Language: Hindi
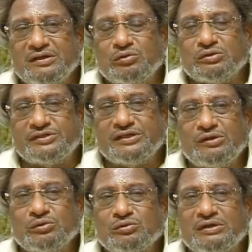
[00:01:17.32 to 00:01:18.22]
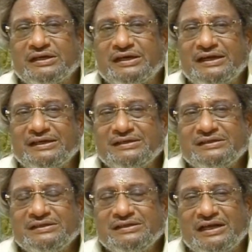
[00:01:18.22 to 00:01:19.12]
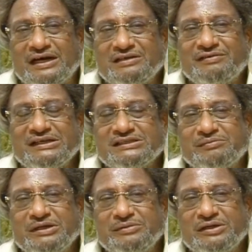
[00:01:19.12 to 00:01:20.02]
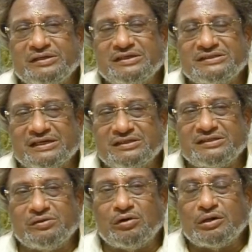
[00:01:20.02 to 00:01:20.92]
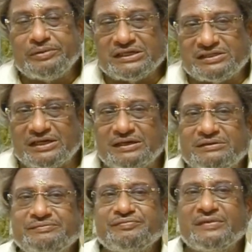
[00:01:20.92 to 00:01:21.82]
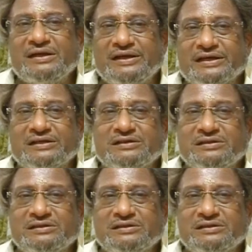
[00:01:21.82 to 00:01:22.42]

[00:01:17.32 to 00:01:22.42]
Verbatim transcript: उससे लोगों को लग रहा है कि आने वाले समय में ये जागृति और भी अच्छा एक